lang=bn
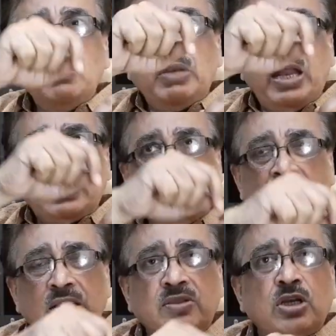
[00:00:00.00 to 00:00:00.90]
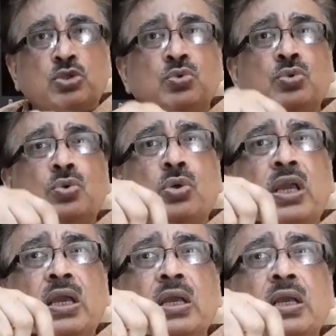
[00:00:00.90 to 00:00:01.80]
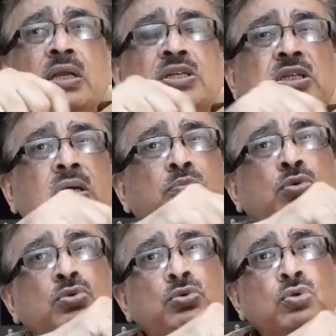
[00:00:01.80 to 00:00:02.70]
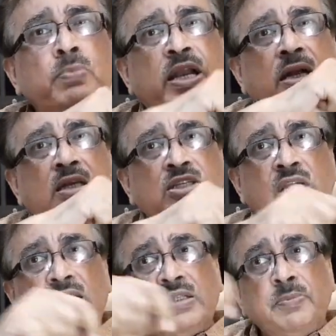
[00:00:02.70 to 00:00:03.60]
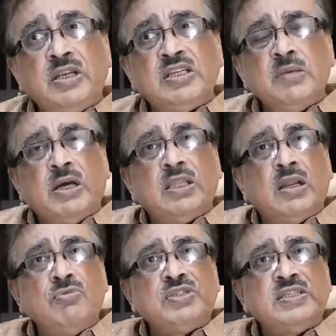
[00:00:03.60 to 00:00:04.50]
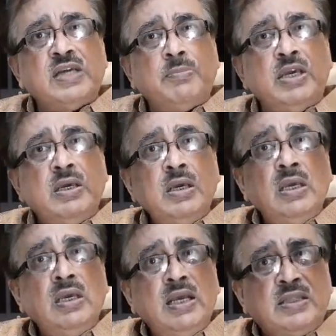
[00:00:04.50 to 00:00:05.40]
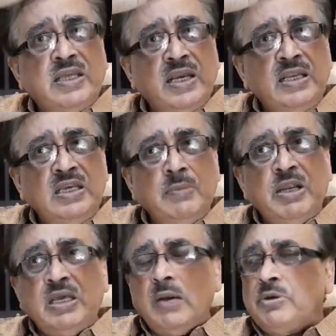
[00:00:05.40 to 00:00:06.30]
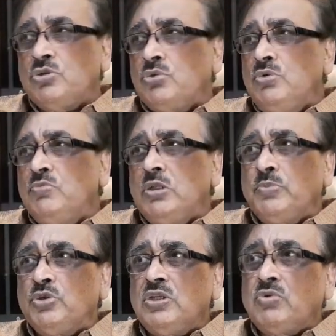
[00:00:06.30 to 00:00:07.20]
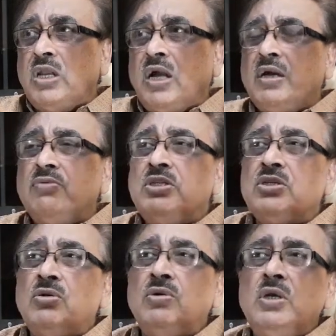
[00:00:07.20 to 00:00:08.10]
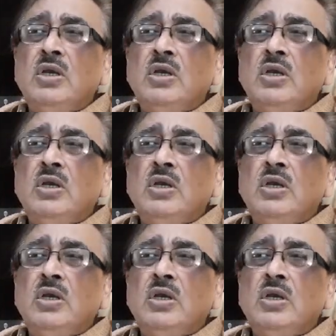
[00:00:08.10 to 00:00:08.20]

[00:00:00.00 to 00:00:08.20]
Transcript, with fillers: মানে একটা যাত্রা শুরু করে সেটা বহুদূর মানে একটা সে আলটিমেটলি সে মাদার হাউসে যাবে ইয়ের থেকে নিয়ে বেরিয়ে আমার যদ্দূর মনে পড়ছে ওটা রাখা হয়েছিল